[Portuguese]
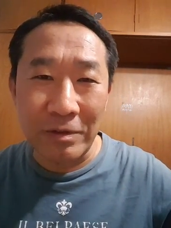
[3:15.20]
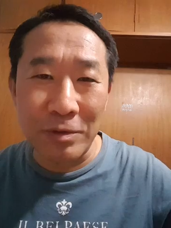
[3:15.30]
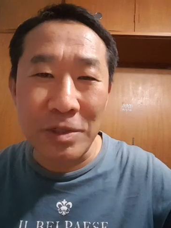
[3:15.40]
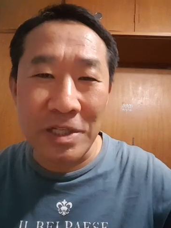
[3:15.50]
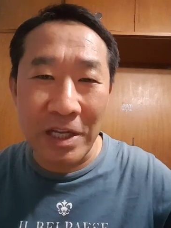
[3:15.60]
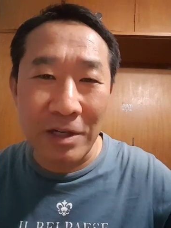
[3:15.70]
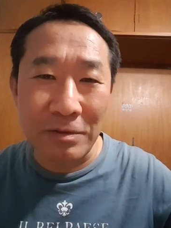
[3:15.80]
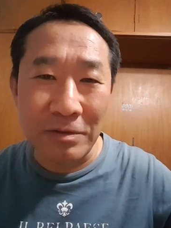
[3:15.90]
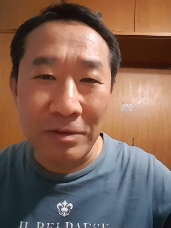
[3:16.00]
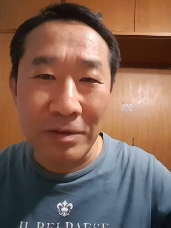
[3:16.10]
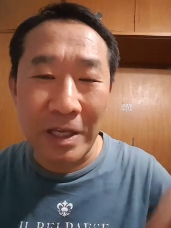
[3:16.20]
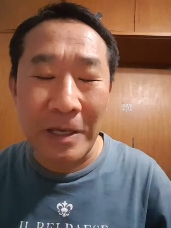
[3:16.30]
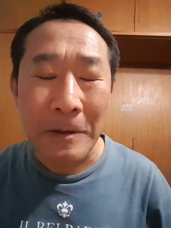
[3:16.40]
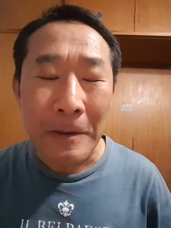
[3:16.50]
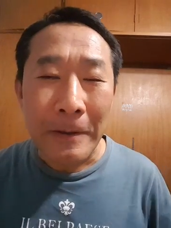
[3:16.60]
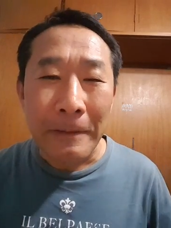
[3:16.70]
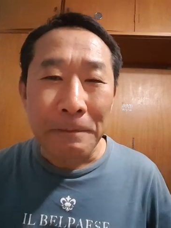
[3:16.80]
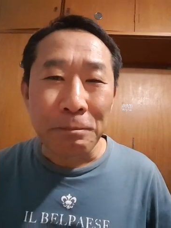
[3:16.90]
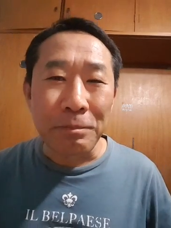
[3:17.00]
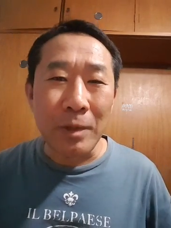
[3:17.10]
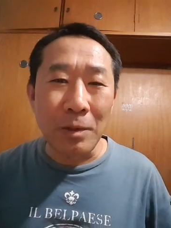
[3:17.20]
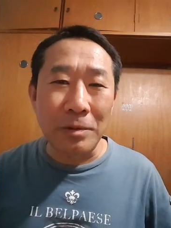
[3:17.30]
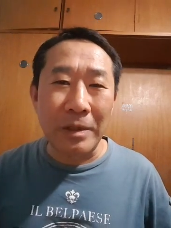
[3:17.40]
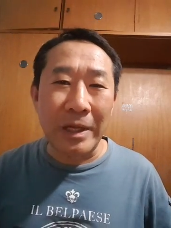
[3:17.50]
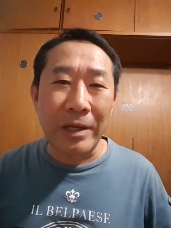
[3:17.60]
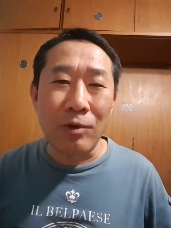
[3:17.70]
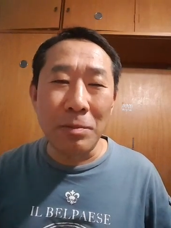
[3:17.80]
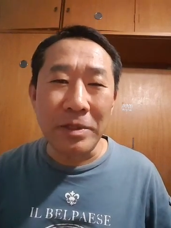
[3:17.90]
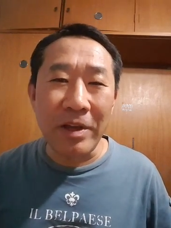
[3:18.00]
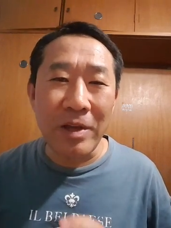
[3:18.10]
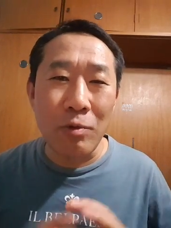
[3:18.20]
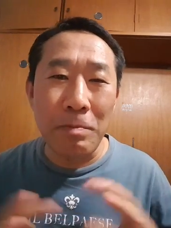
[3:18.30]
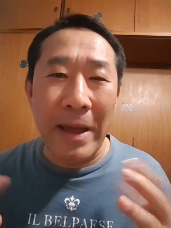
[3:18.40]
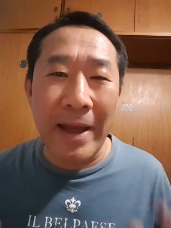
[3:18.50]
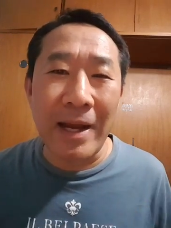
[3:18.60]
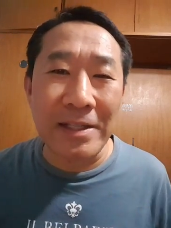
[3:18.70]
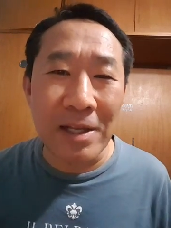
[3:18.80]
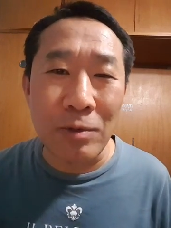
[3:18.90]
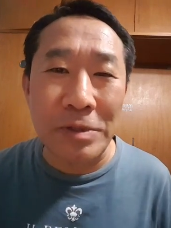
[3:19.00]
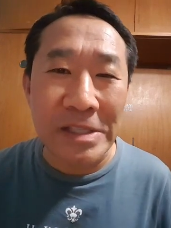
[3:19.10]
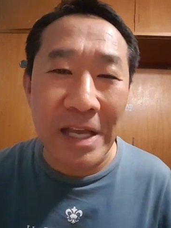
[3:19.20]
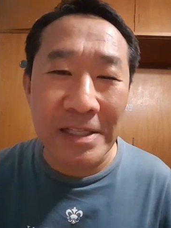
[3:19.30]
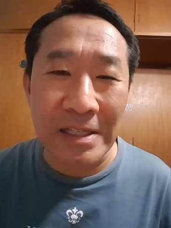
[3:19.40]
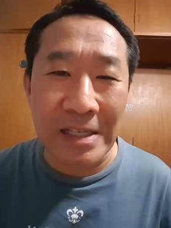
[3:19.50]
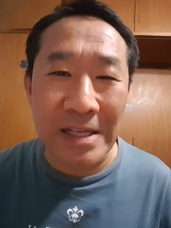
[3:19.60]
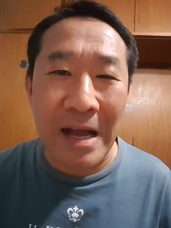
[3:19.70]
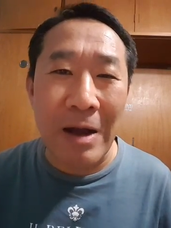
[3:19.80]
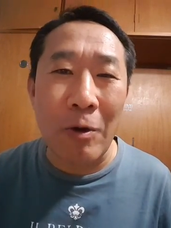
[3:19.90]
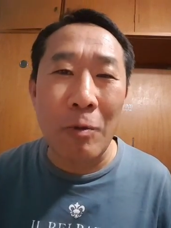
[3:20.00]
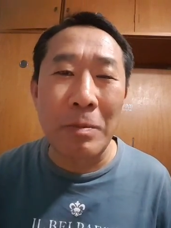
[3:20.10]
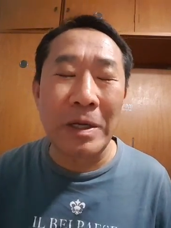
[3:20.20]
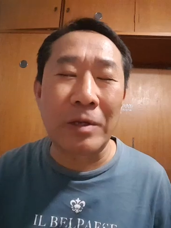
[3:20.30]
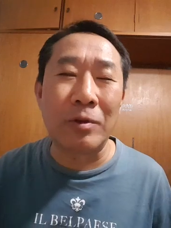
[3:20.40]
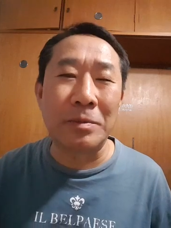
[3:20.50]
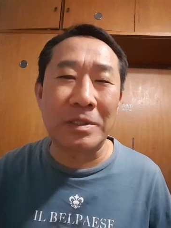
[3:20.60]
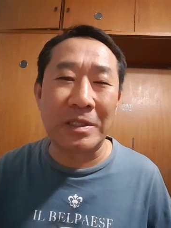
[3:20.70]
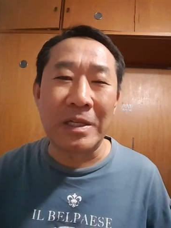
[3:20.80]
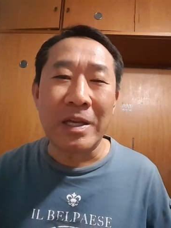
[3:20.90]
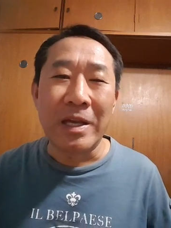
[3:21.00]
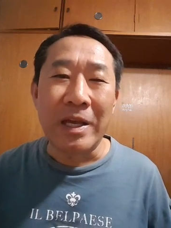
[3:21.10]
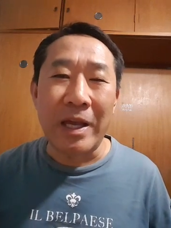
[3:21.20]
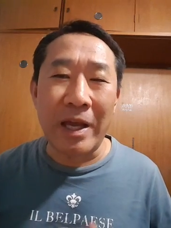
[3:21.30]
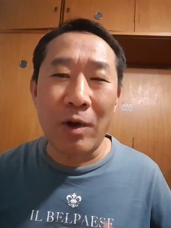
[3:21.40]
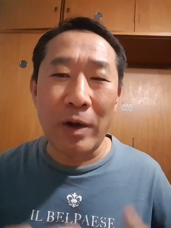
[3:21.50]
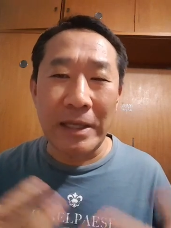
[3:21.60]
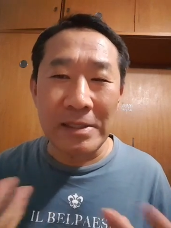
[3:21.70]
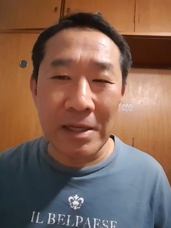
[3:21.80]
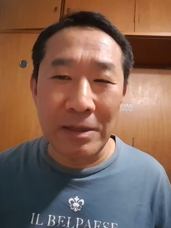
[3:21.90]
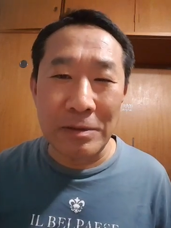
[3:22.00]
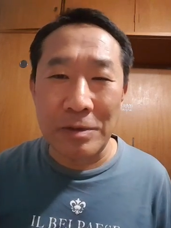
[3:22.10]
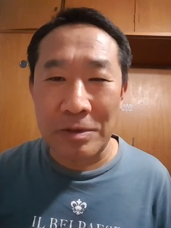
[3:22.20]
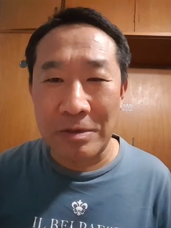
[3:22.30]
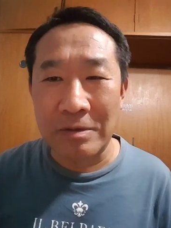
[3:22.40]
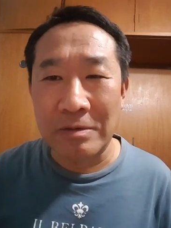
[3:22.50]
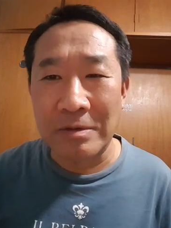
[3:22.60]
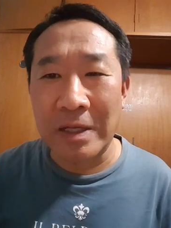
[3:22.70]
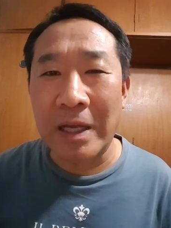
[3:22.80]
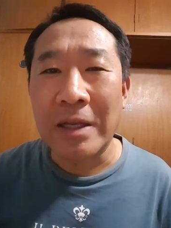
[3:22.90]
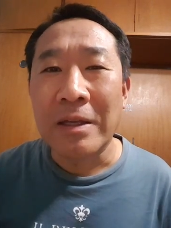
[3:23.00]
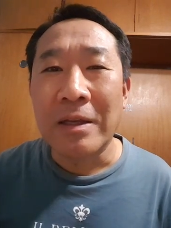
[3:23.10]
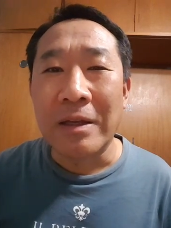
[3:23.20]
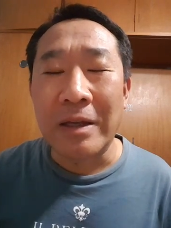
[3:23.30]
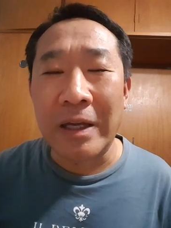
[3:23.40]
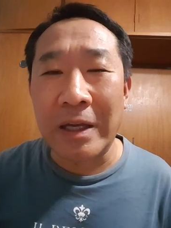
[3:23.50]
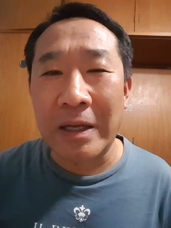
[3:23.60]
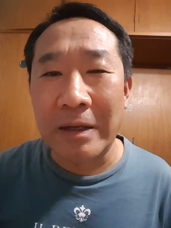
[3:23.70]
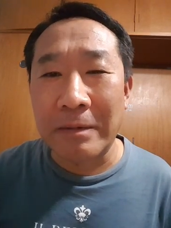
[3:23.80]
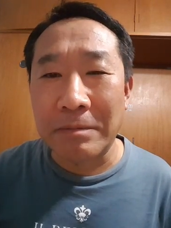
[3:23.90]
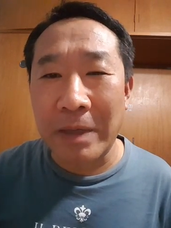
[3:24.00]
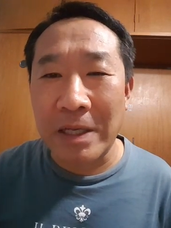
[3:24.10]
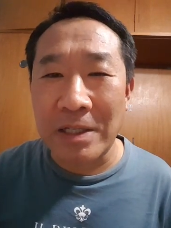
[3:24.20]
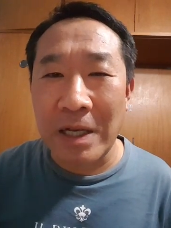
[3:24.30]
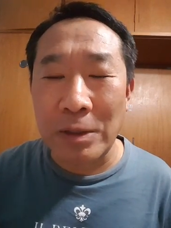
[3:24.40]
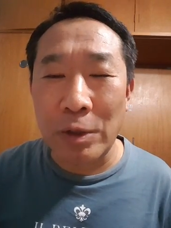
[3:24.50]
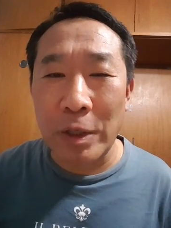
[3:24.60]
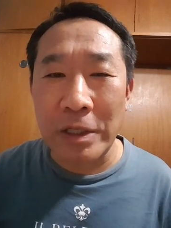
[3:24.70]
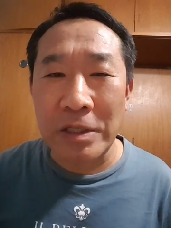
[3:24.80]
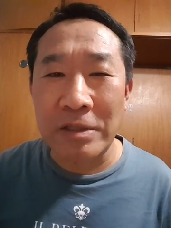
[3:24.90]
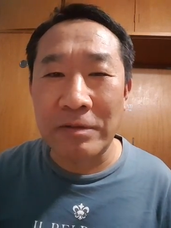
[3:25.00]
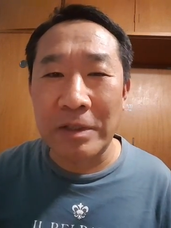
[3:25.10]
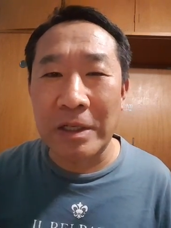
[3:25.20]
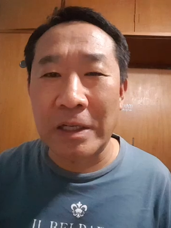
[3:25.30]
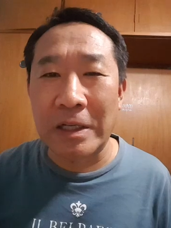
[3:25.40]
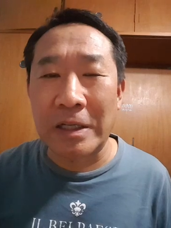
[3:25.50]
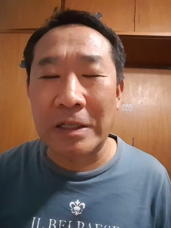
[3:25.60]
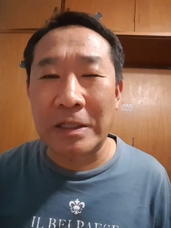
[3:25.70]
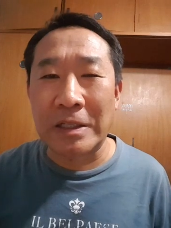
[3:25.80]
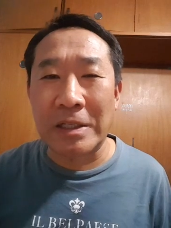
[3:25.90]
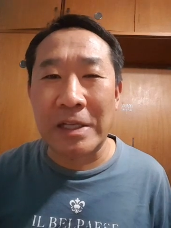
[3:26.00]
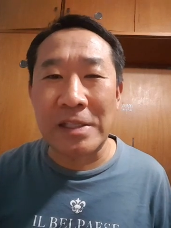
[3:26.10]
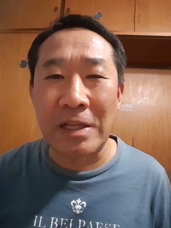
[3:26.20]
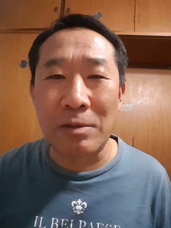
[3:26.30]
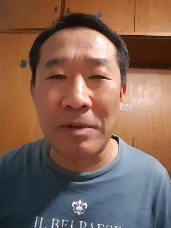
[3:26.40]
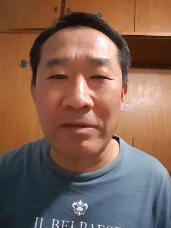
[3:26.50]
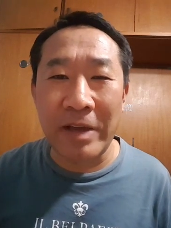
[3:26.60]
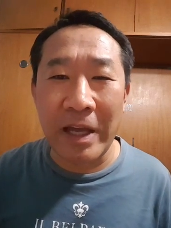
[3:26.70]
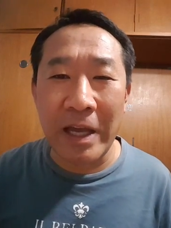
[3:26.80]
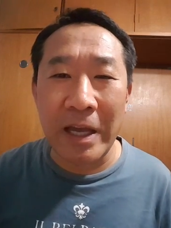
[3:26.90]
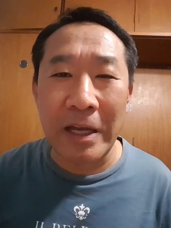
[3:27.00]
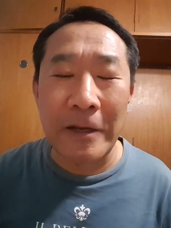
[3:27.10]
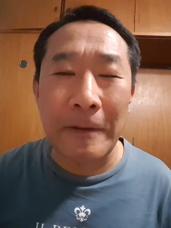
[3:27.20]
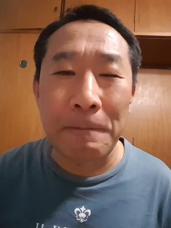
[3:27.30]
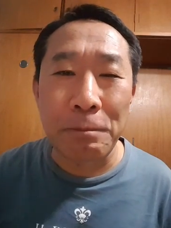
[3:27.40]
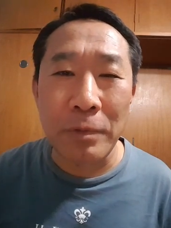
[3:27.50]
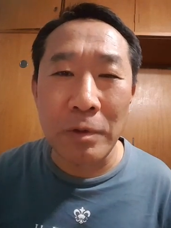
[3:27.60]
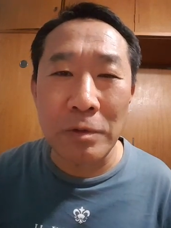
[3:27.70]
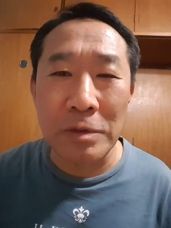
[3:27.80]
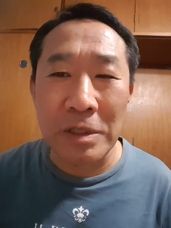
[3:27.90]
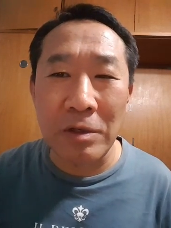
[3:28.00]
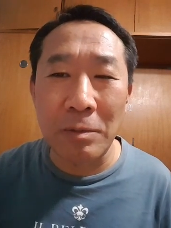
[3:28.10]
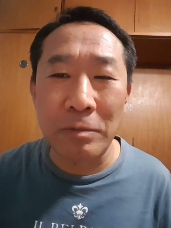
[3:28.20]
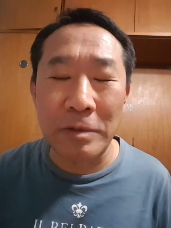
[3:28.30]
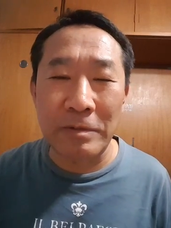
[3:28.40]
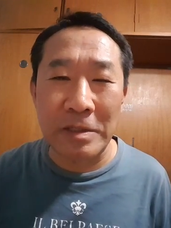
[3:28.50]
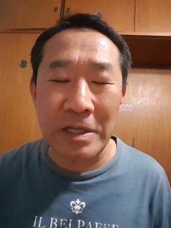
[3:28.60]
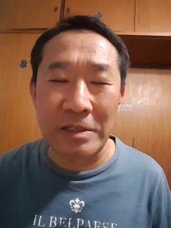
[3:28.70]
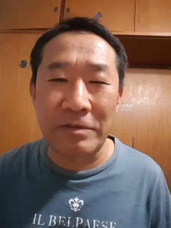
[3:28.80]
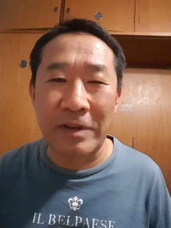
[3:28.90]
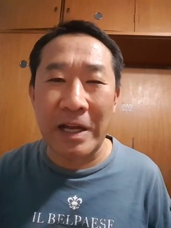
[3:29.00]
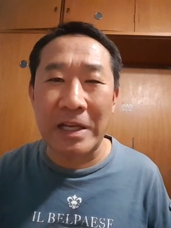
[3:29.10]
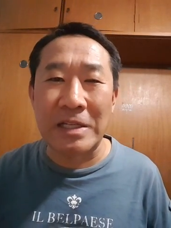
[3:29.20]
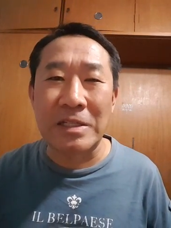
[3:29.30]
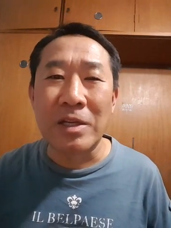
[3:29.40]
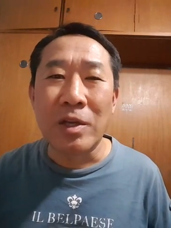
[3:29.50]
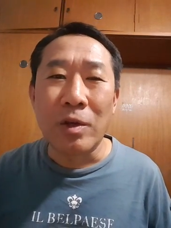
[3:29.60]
um gelo, ok? Então, é como que recupera essa consciência dessa alma? Como que é orações, né? É, pede cada hora que, é, que acende uma vela. Eu não sei como o evangélico faz.